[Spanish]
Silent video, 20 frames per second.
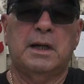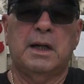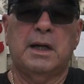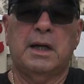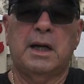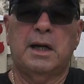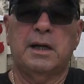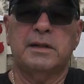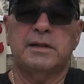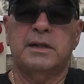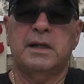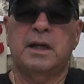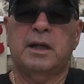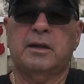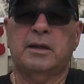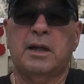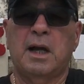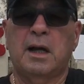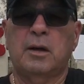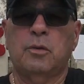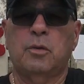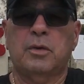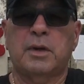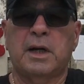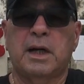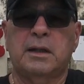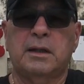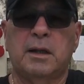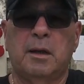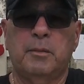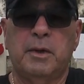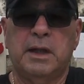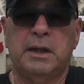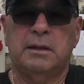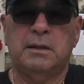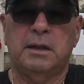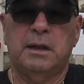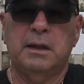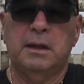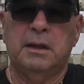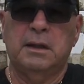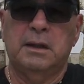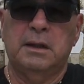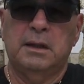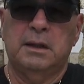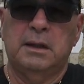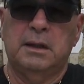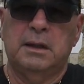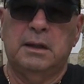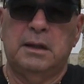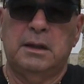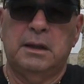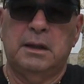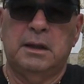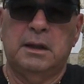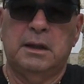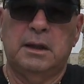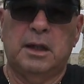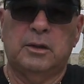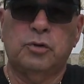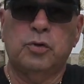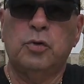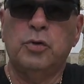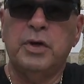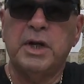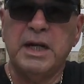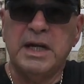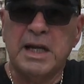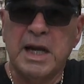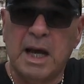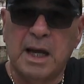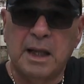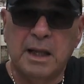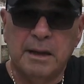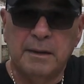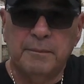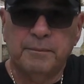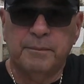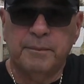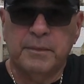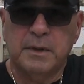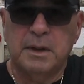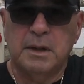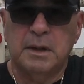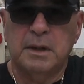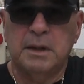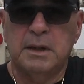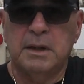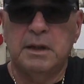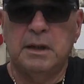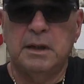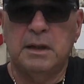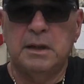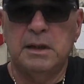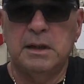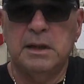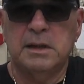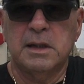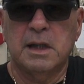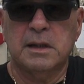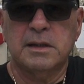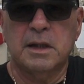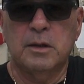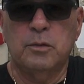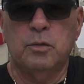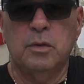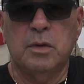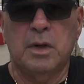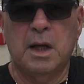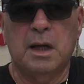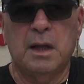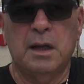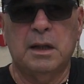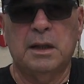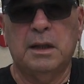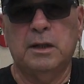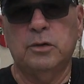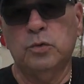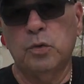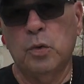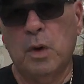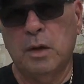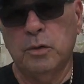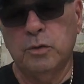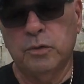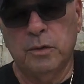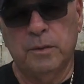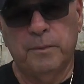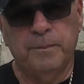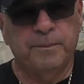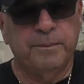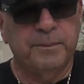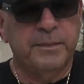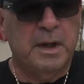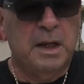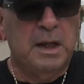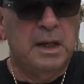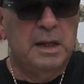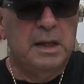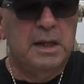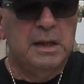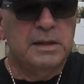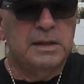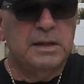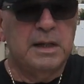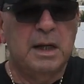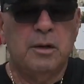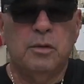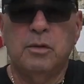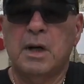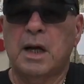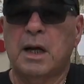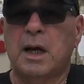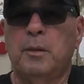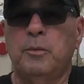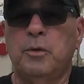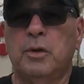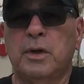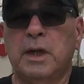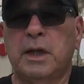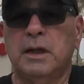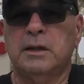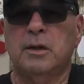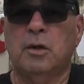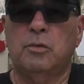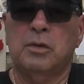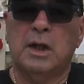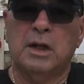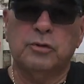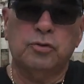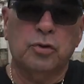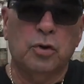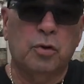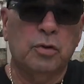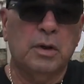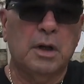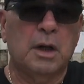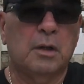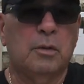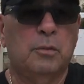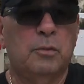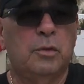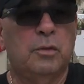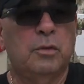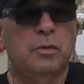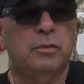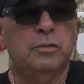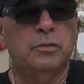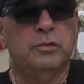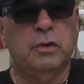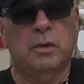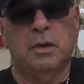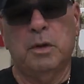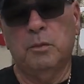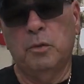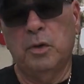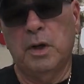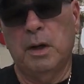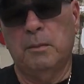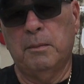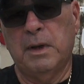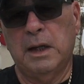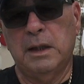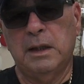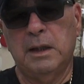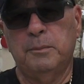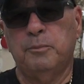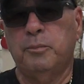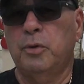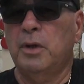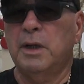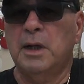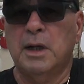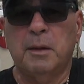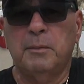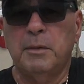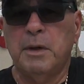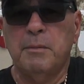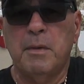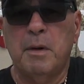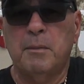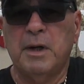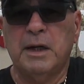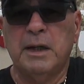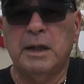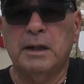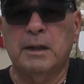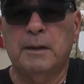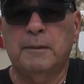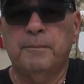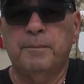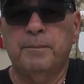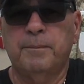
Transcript: la caja si está correctamente eh, atornillada y, asegurada en tu auto. Si es una camioneta o una troca, como solemos llamarle, pues de la misma manera.